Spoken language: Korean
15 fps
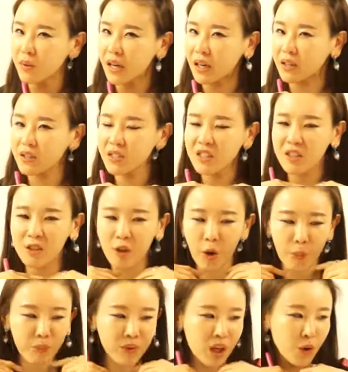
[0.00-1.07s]
약간
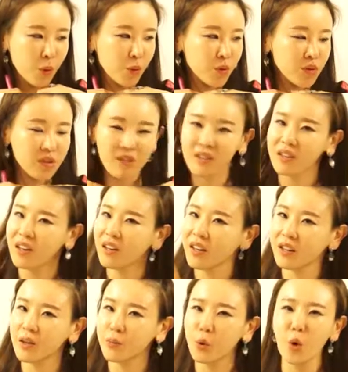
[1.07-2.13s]
싱겁다로는 제
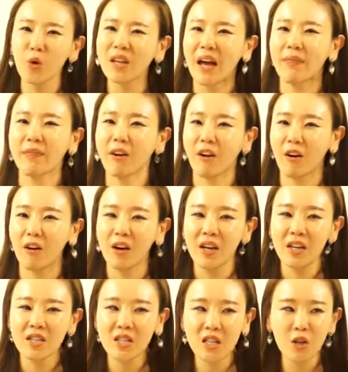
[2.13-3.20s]
생각에는 표현이 안 돼요.
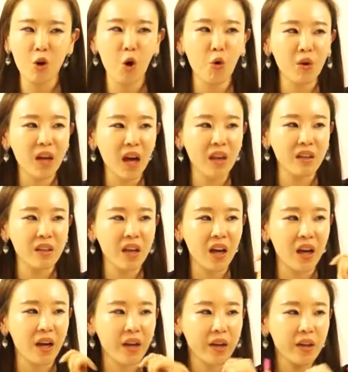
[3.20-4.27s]
싱거운 게
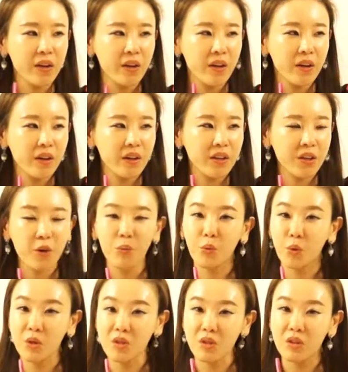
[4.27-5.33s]
아니라 이런
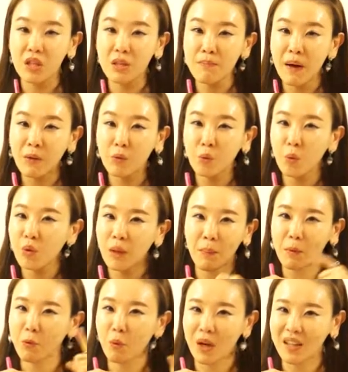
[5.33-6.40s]
표현이죠. 네 맛도 내
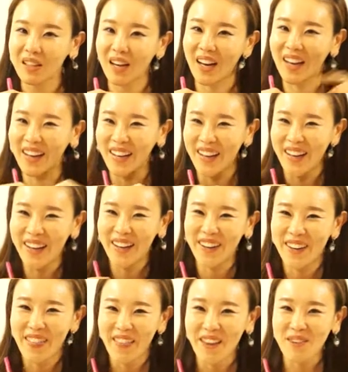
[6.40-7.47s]
맛도 아니야.
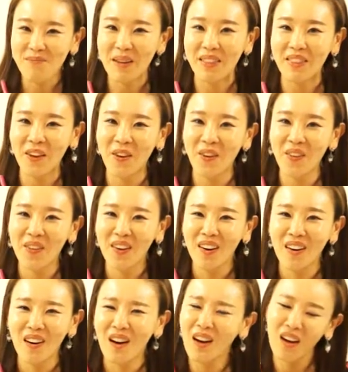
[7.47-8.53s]
맞나요?
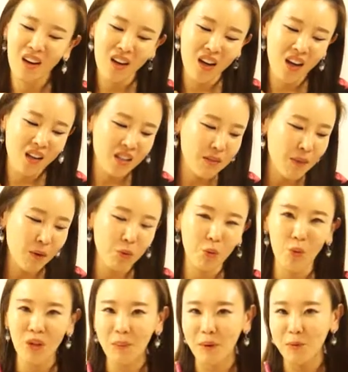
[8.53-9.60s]
아, 네
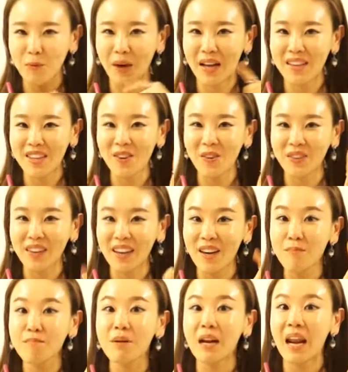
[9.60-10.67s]
맛도 내 맛도 아니. 이럴 때
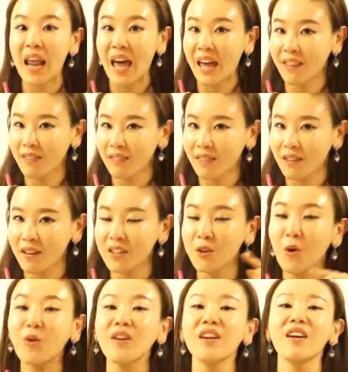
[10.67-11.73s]
blend
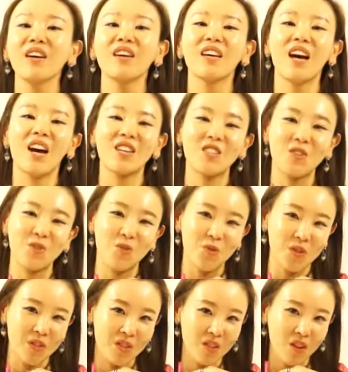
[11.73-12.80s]
이렇게 얘기하실 수
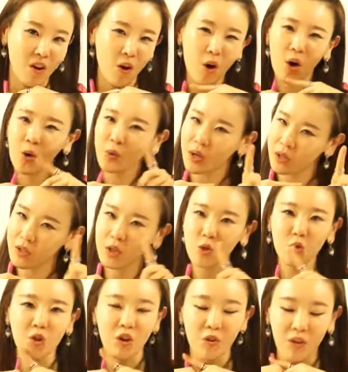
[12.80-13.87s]
있어요. 굉장히
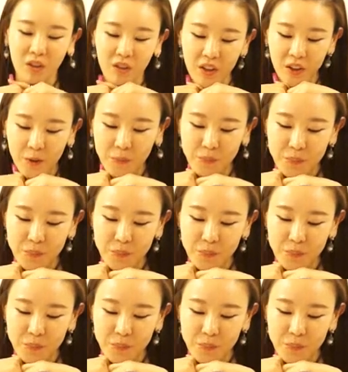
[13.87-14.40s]
중요한 것 같아요.